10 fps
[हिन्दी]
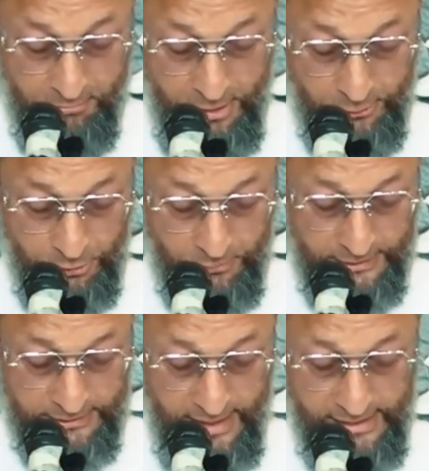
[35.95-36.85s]
मैं उनको
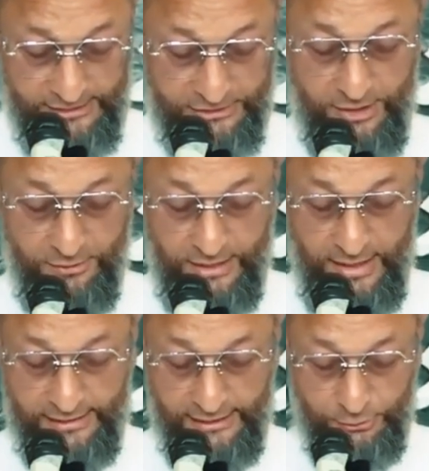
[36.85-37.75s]
बताना
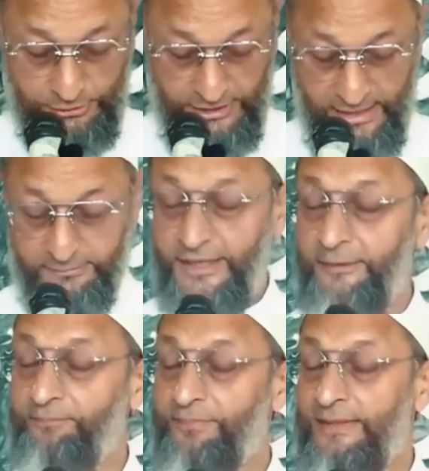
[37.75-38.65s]
चाहूँगा कि दुनिया
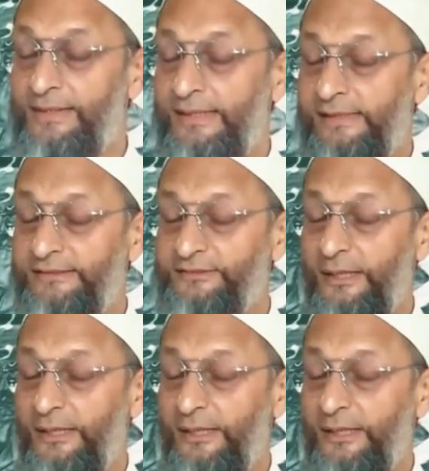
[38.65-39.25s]
में